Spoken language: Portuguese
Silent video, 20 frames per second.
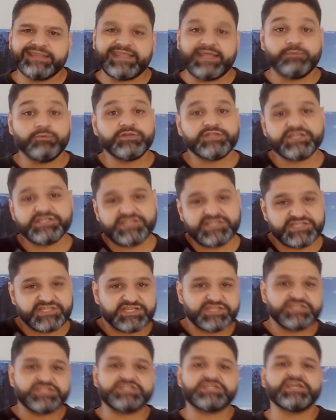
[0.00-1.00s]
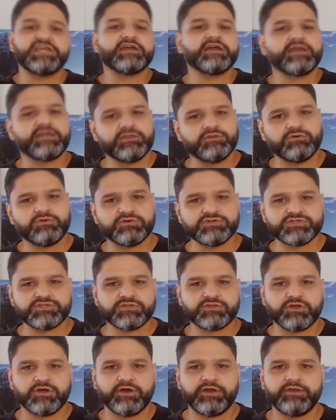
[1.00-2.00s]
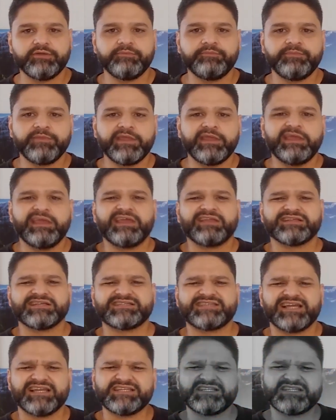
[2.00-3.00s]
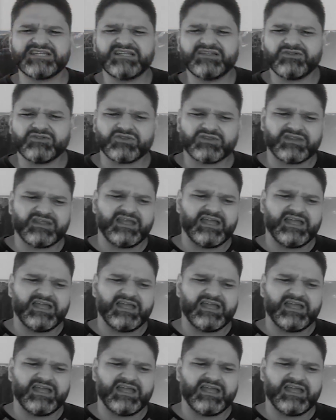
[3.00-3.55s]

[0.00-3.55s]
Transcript: Tem muita gente que chega aqui no consultório e diz assim, Alexandre,